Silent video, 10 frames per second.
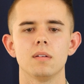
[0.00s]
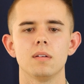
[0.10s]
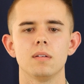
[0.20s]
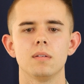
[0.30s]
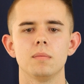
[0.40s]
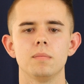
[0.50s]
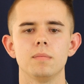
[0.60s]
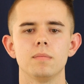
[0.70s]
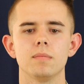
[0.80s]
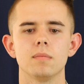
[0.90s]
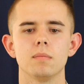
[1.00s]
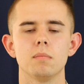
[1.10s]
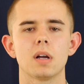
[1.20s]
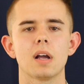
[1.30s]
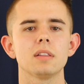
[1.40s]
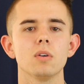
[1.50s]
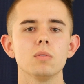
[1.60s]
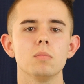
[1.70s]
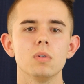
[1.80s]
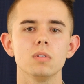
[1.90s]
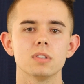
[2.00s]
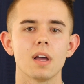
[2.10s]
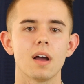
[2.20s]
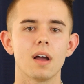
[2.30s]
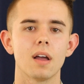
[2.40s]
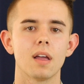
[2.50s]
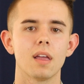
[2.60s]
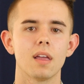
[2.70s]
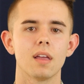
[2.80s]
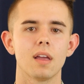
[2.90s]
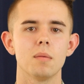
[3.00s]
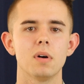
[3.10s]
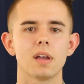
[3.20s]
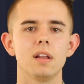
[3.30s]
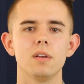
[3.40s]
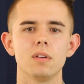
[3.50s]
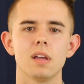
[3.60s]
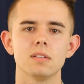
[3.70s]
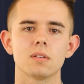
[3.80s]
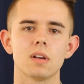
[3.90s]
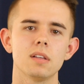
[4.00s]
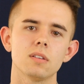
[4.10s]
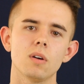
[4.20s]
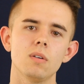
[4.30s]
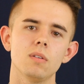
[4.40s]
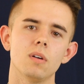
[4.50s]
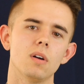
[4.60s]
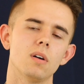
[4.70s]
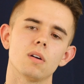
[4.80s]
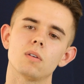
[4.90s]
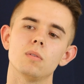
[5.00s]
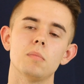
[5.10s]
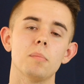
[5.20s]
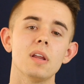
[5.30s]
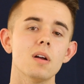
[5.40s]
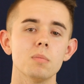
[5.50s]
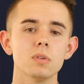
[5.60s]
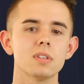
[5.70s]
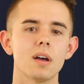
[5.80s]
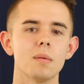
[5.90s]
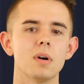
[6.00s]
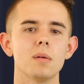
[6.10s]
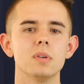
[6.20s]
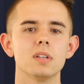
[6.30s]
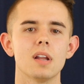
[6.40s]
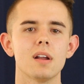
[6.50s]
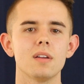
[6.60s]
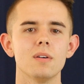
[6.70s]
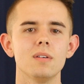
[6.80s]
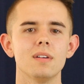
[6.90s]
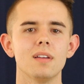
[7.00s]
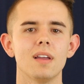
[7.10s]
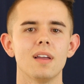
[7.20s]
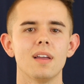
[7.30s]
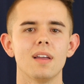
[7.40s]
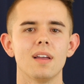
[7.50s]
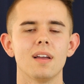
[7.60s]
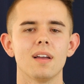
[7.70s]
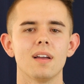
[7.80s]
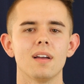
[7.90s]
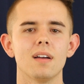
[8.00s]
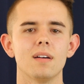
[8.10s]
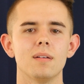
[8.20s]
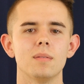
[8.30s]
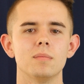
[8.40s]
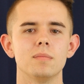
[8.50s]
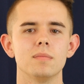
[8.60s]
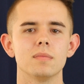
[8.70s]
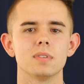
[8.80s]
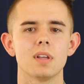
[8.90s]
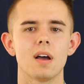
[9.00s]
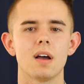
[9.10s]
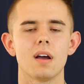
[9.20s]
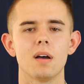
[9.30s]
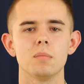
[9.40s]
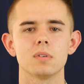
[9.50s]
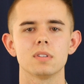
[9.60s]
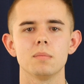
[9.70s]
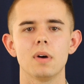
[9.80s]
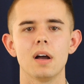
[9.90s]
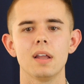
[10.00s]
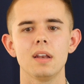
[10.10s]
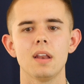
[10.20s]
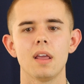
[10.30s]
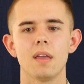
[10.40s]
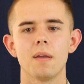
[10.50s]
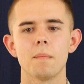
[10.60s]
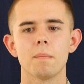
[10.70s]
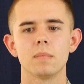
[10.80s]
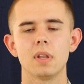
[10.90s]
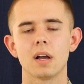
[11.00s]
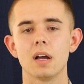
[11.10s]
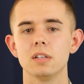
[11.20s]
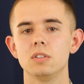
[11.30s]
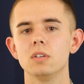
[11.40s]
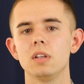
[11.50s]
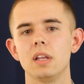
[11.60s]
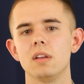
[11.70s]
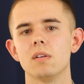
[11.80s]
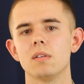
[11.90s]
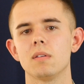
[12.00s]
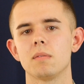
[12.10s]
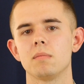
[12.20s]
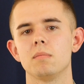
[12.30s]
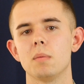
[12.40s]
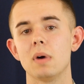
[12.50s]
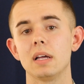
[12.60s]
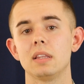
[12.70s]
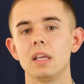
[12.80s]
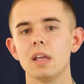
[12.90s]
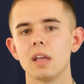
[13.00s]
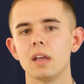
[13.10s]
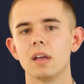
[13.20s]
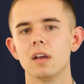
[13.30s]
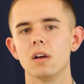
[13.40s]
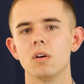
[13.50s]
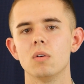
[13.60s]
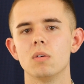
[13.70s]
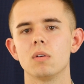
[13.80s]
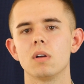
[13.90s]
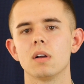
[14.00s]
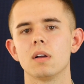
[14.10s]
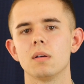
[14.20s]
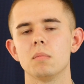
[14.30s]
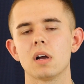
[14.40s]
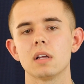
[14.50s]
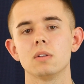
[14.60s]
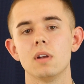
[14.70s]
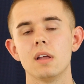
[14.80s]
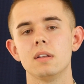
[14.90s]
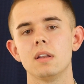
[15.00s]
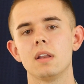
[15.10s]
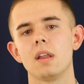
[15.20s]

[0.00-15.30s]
um, magkaton mo sa Ebanghelyo ni Heso Kristo, kung maminaw mo sa mga misyonaryo um, sa among simbahan, daghan jud inyong mabati o makatunan